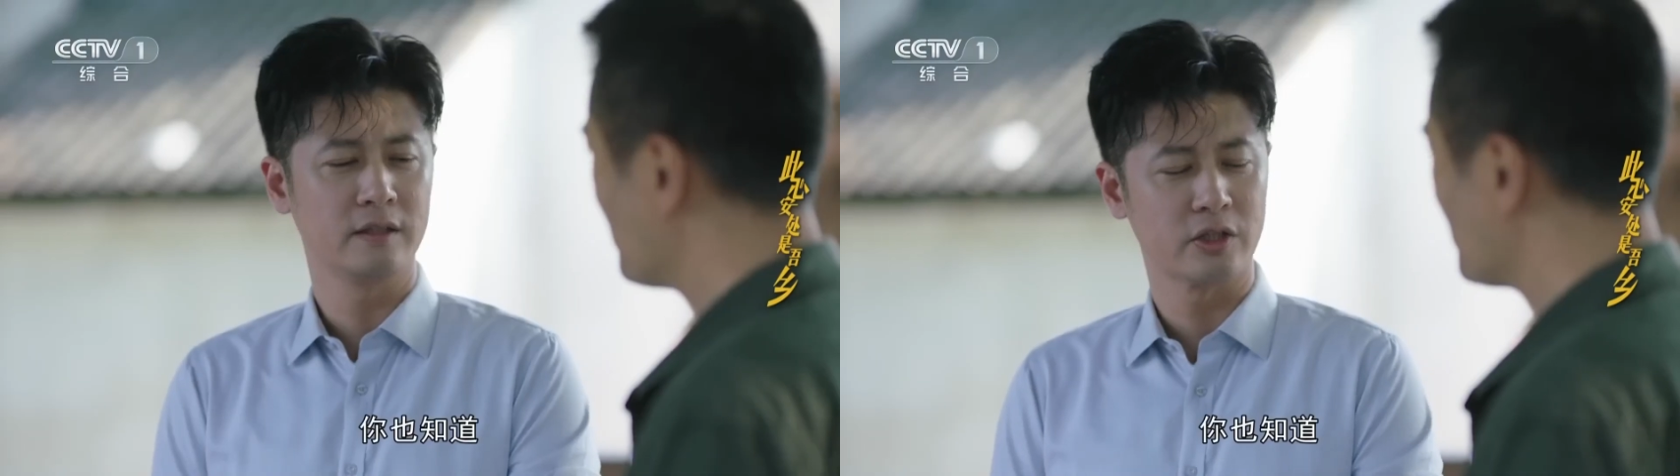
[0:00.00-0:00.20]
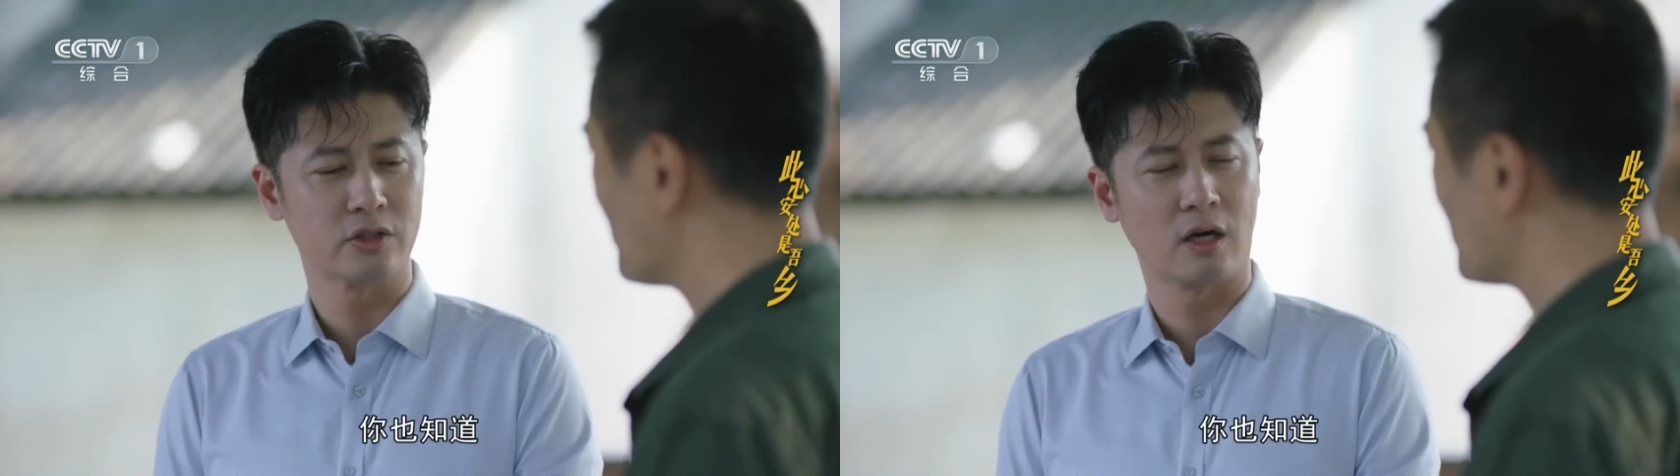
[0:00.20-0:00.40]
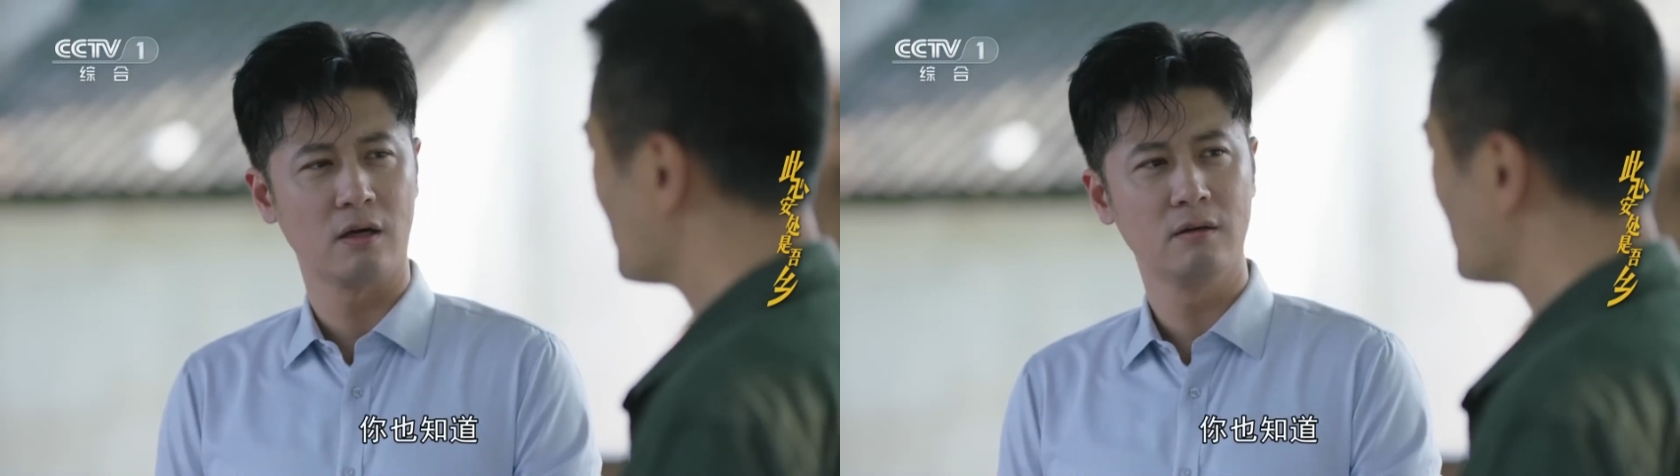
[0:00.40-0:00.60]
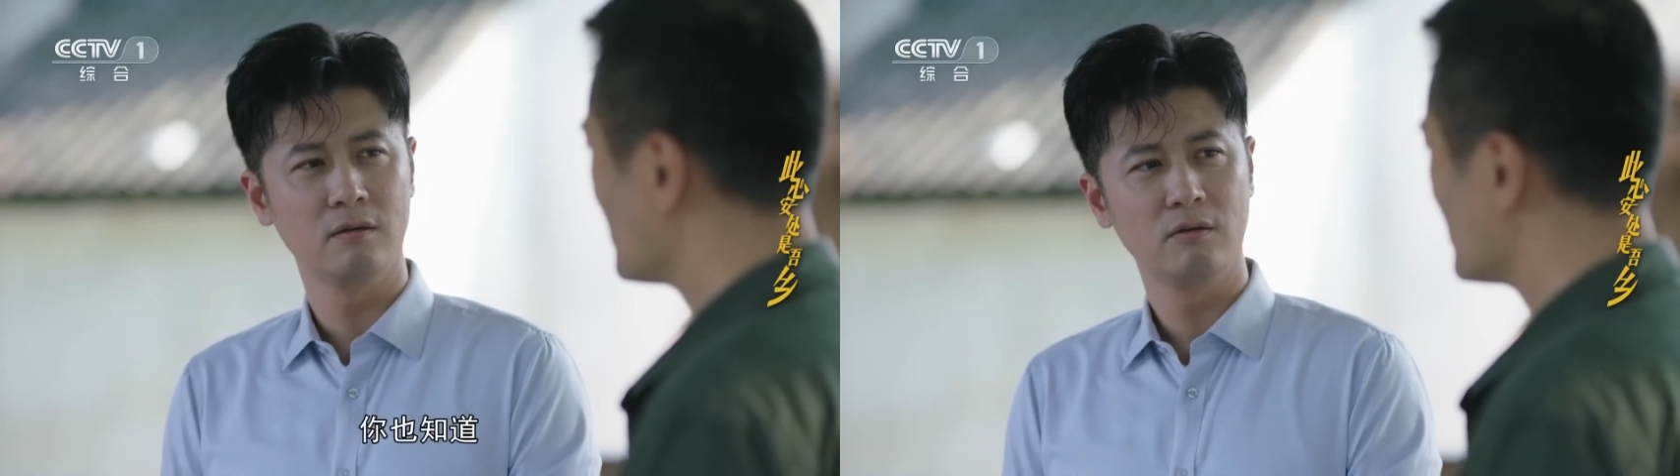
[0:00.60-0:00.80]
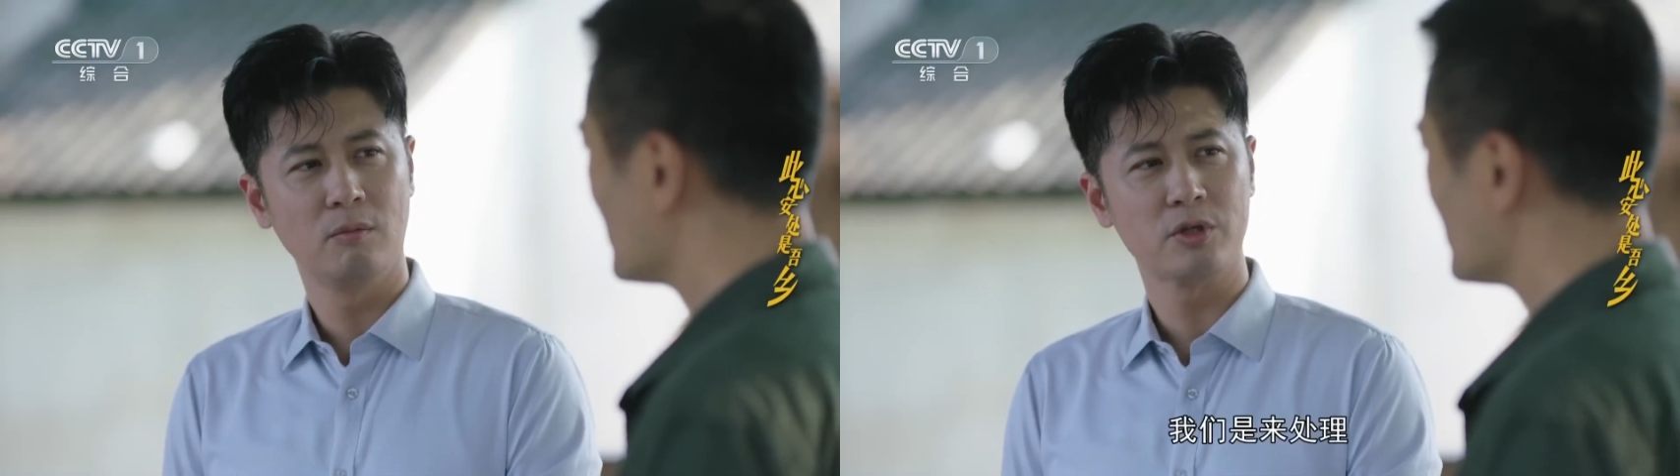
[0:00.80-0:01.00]
你也知道。
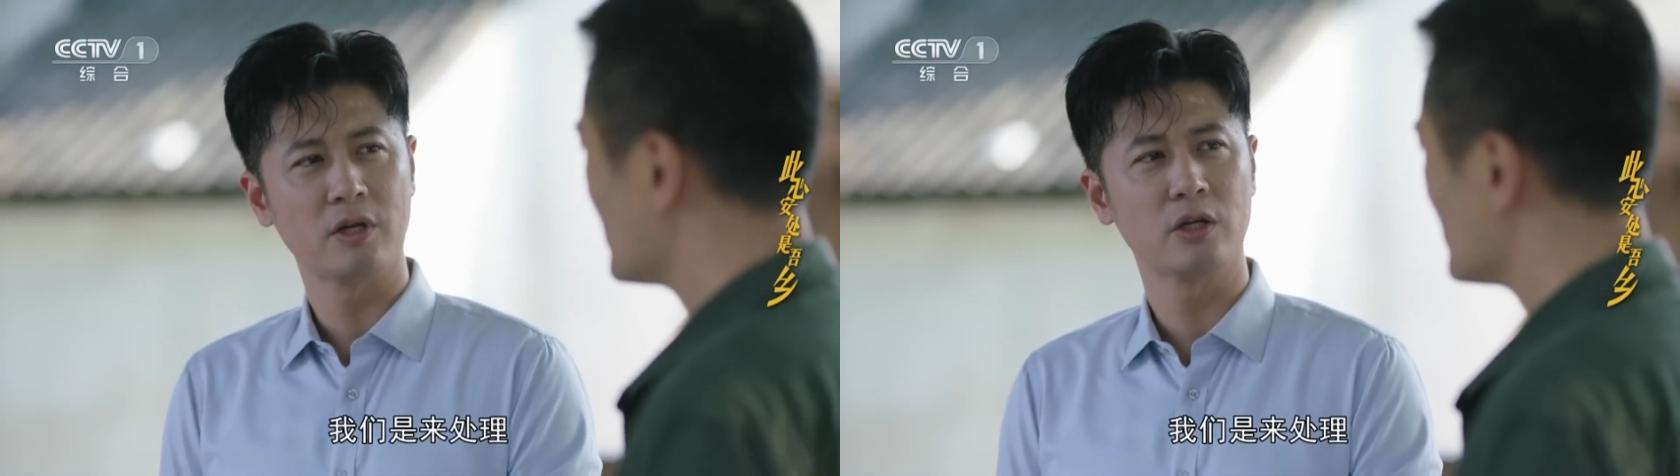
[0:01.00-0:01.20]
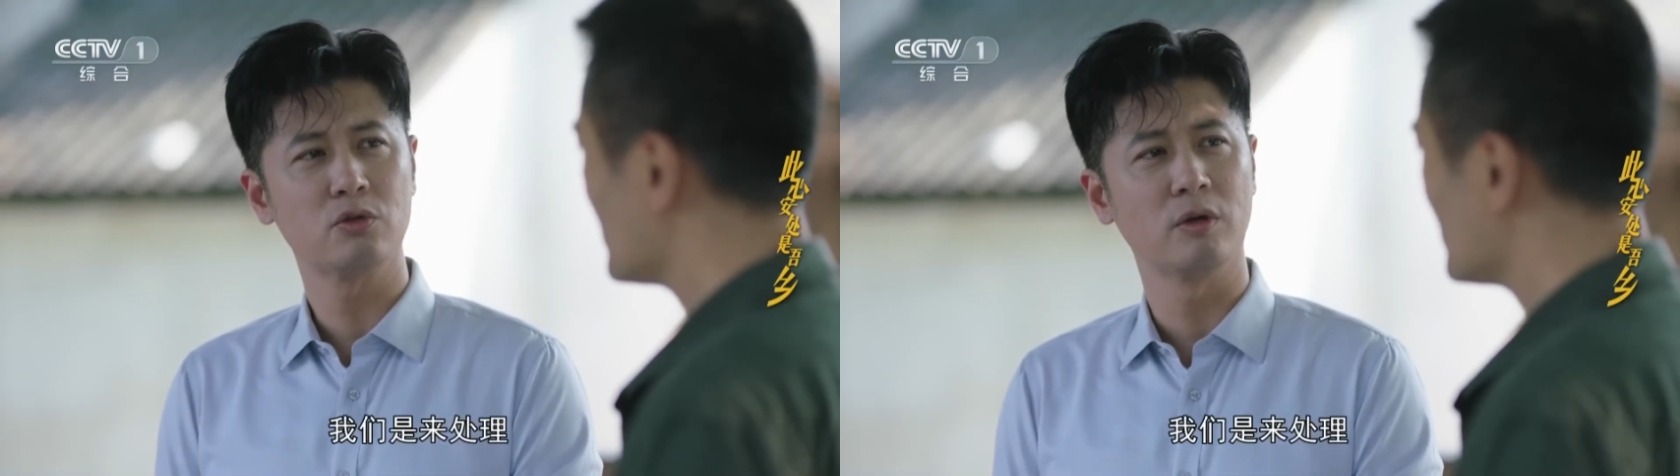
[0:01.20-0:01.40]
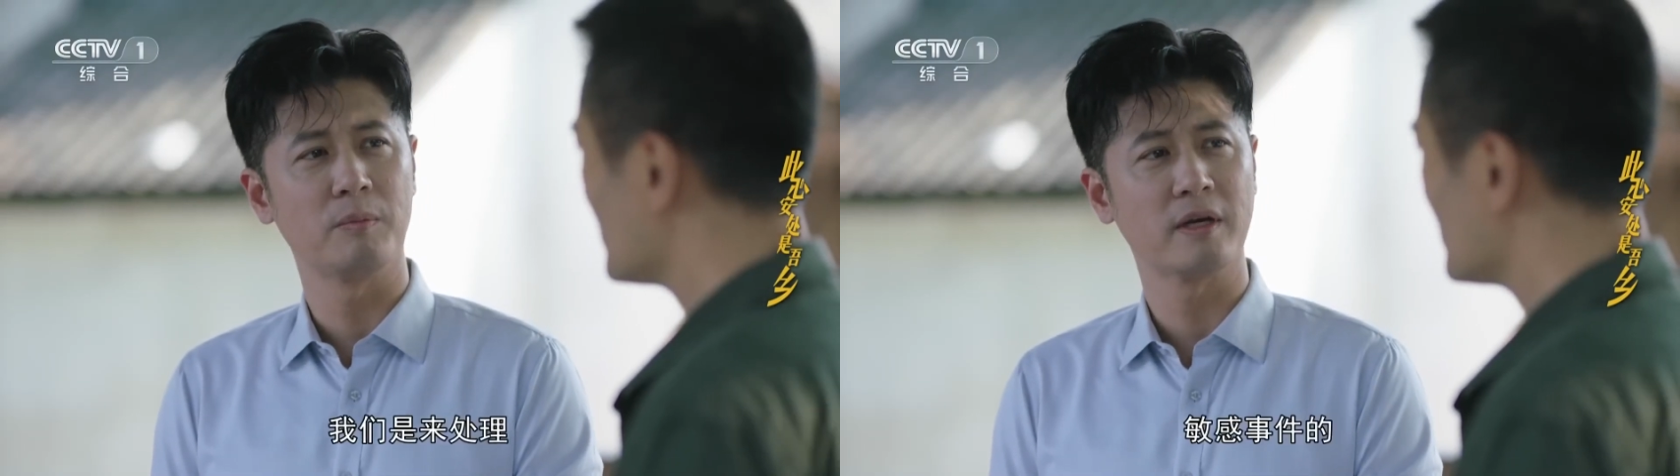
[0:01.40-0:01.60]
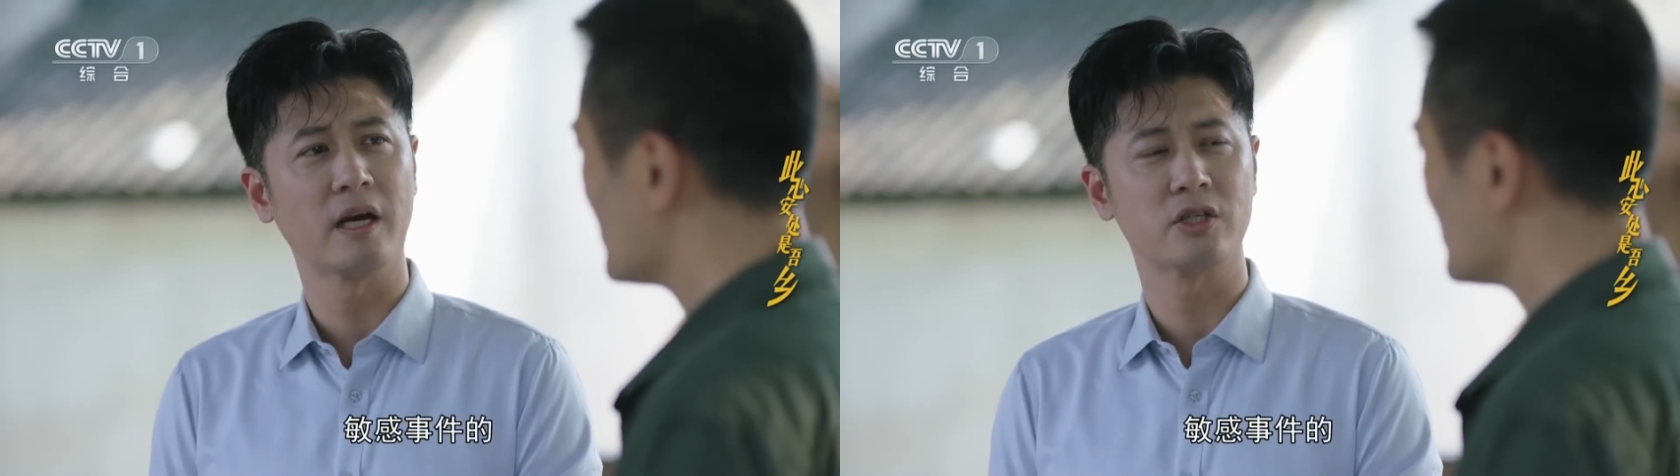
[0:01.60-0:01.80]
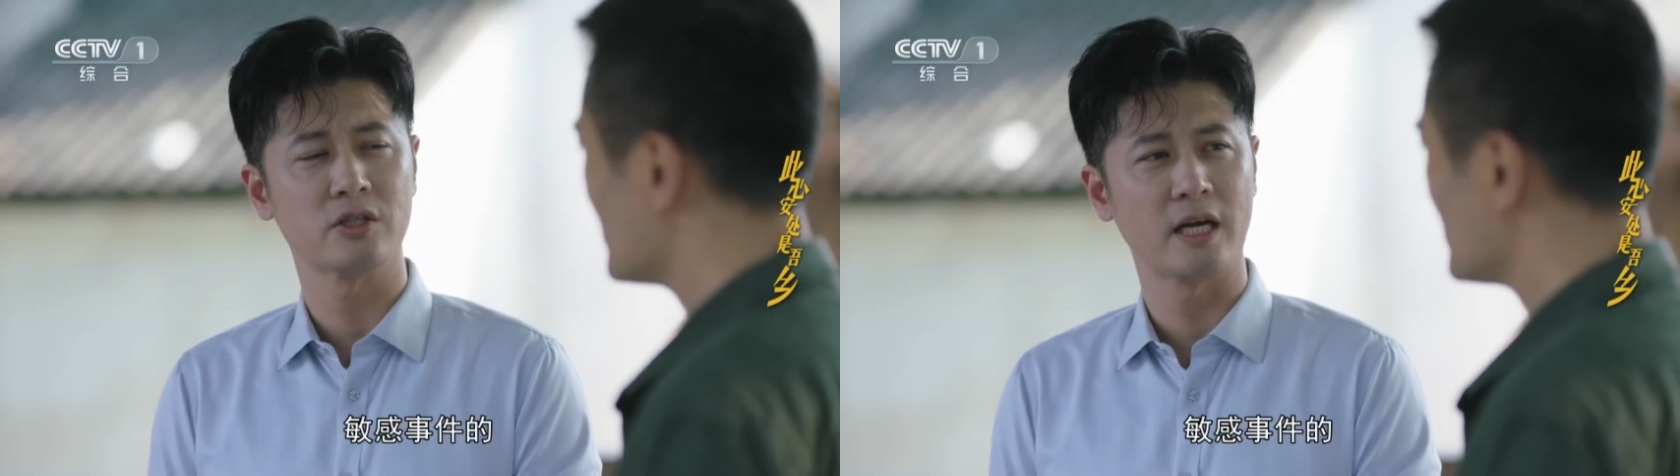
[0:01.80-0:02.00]
我们是来处理
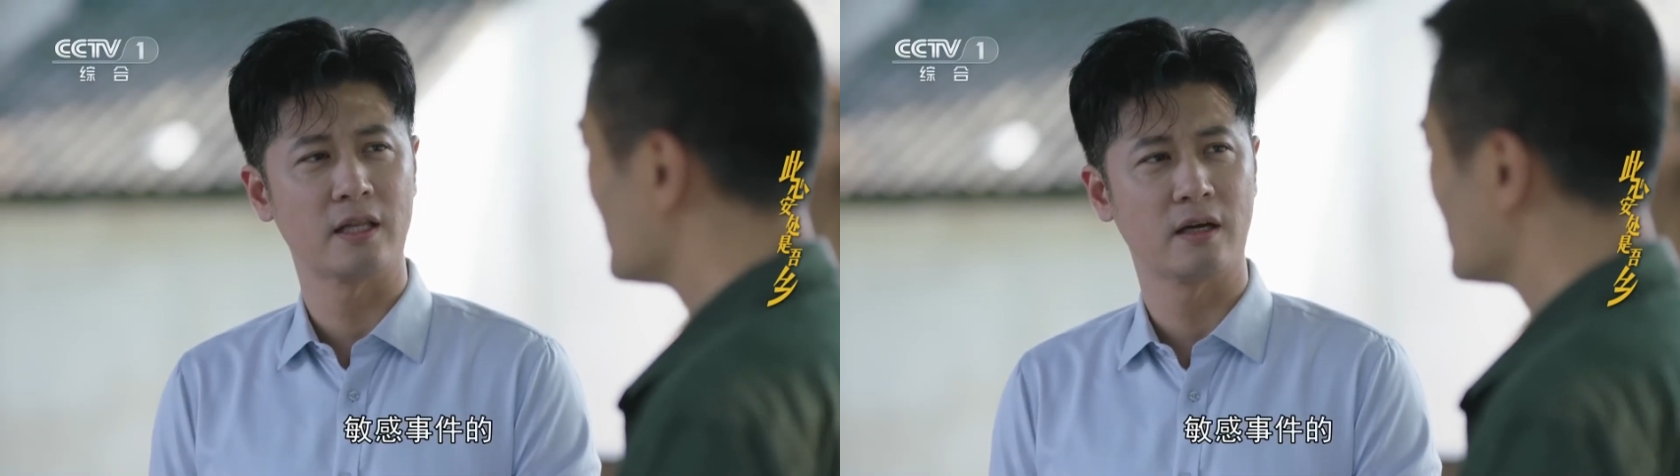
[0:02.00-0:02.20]
敏感事